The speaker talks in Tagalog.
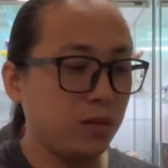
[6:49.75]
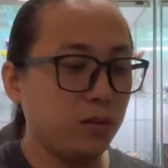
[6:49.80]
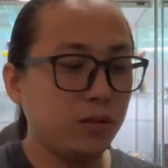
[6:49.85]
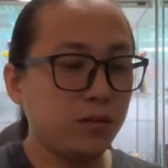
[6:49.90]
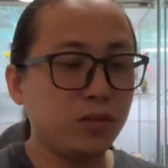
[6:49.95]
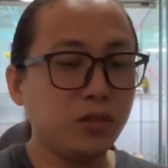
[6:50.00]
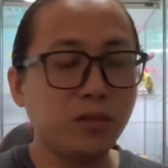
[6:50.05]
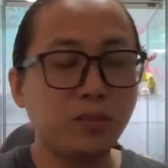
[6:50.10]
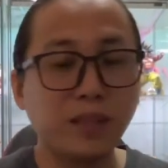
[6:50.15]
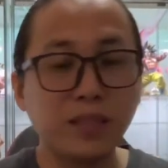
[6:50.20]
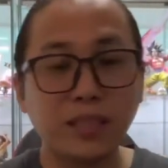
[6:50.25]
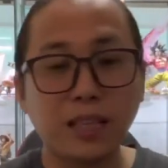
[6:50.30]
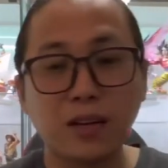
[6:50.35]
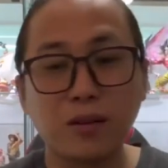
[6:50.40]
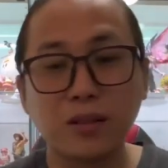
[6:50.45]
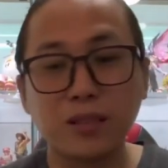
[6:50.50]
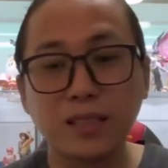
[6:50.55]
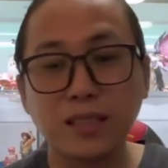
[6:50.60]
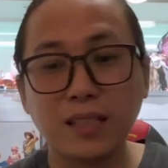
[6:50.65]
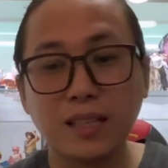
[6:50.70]
Yung iba
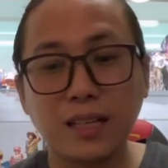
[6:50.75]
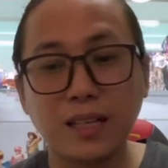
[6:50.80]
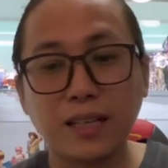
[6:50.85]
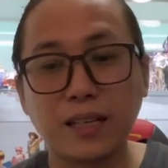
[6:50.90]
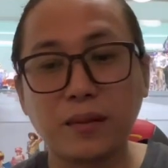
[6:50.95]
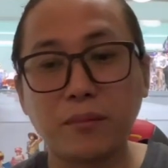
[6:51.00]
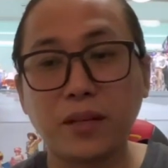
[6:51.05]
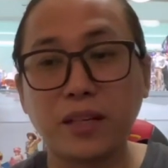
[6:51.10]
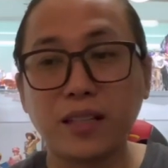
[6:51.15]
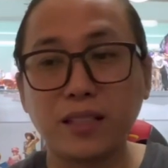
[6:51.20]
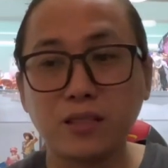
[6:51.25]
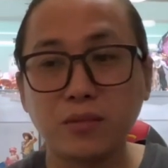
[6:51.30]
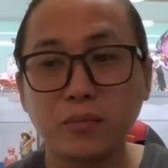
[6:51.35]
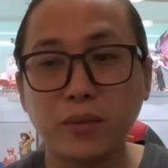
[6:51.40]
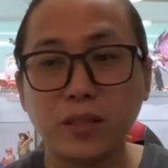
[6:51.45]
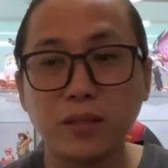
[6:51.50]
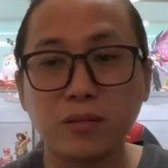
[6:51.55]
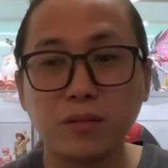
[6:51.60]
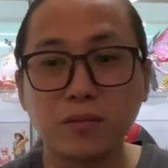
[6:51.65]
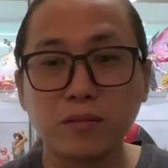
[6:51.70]
tawag nila
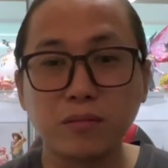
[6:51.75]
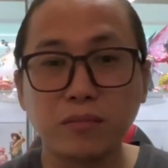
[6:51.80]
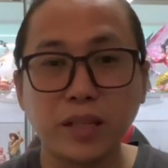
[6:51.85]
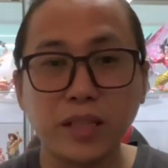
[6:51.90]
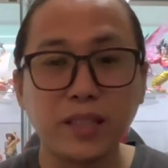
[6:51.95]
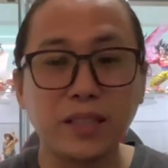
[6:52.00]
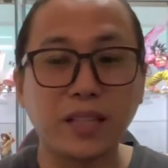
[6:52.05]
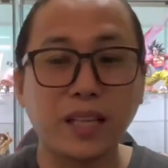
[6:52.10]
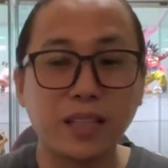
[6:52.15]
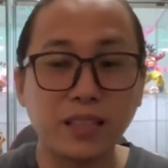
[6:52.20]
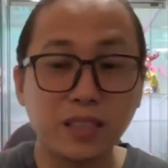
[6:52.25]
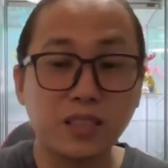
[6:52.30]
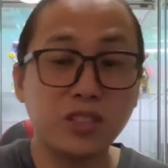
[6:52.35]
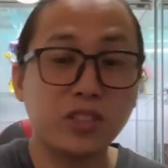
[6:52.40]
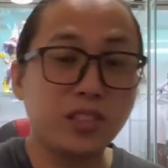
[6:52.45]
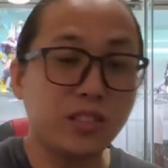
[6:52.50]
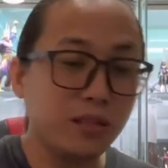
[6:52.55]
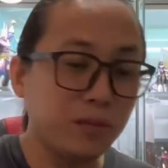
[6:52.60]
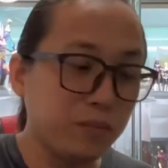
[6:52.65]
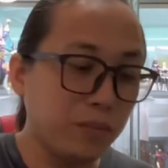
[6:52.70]
MISB yung maintained in
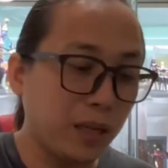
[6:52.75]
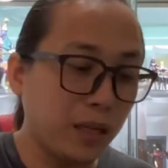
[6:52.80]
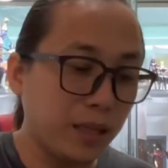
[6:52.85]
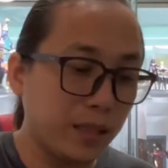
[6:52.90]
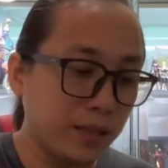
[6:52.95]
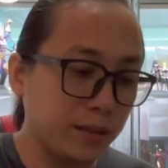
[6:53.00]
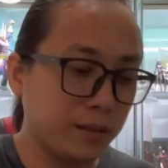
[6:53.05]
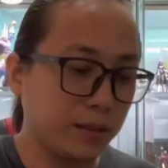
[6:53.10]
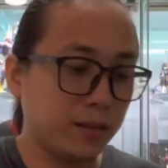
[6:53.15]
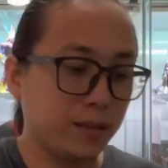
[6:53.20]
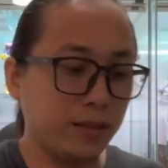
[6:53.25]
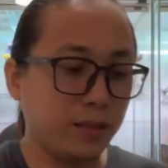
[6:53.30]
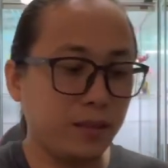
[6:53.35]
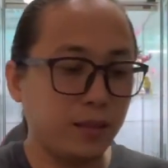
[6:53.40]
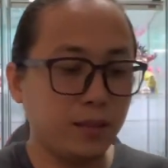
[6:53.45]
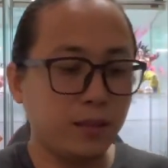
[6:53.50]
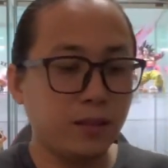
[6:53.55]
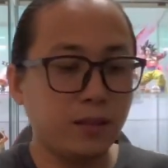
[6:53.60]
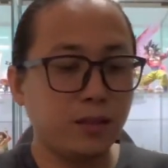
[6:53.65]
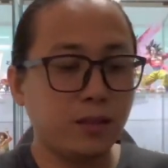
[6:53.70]
sealed box,
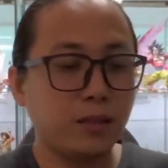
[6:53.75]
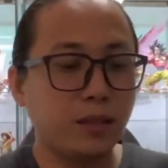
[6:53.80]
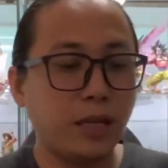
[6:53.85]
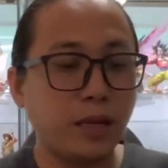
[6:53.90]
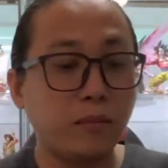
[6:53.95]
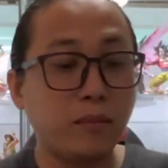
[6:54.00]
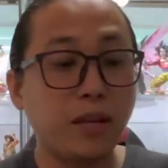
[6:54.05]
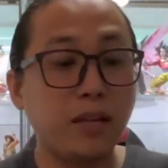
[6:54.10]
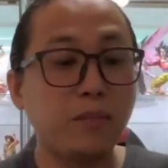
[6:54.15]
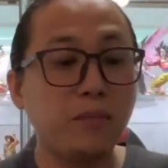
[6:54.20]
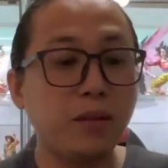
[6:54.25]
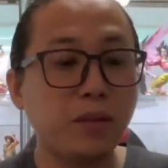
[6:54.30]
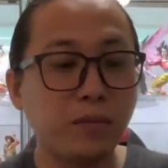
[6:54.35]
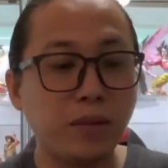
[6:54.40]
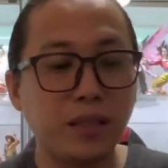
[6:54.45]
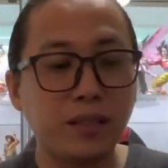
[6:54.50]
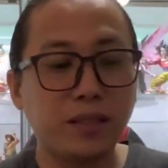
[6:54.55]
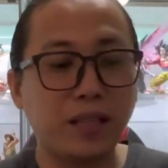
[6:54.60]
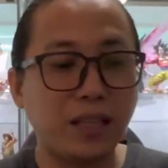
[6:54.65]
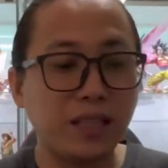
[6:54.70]
MIB
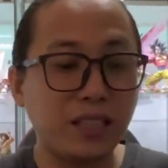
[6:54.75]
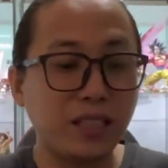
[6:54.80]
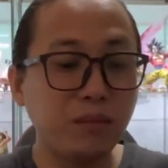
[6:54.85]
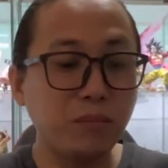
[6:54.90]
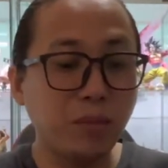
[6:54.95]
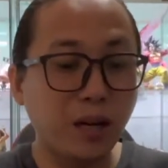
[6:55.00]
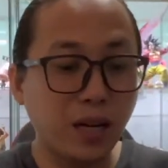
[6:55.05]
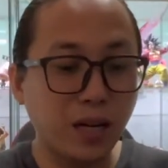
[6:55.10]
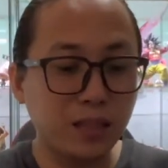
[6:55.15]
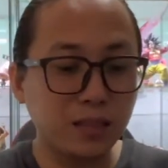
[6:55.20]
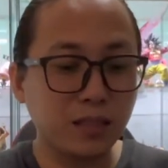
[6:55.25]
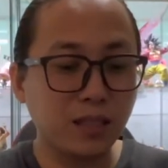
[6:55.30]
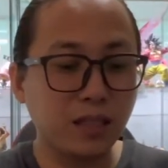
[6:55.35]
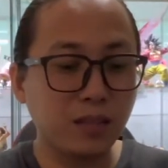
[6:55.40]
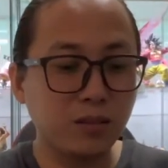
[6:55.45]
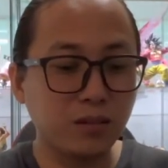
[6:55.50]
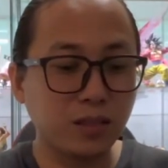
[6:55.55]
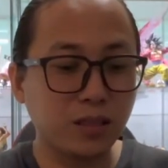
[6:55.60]
maintained in box, ganun.